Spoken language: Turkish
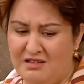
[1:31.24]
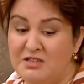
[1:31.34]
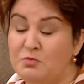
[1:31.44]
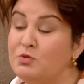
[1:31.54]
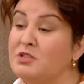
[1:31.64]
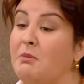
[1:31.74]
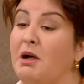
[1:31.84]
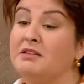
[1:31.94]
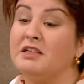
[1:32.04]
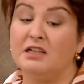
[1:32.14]
Hiç bu
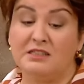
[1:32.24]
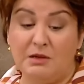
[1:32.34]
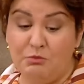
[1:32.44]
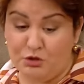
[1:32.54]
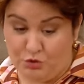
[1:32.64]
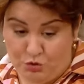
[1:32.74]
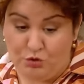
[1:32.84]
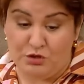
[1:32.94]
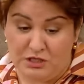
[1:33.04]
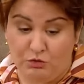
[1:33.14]
sabahlara kadar bu kızı
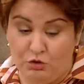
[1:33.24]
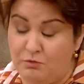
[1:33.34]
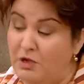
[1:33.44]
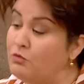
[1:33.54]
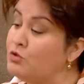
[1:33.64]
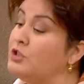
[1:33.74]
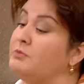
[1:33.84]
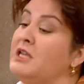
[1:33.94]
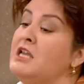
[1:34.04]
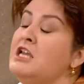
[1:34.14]
düşünüyorsan kukuma kuşu
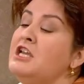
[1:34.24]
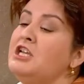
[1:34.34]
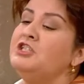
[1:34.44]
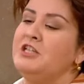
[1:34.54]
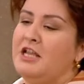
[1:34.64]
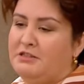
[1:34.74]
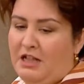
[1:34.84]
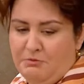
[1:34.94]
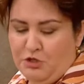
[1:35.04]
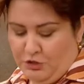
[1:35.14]
gibi hiç niyetlenme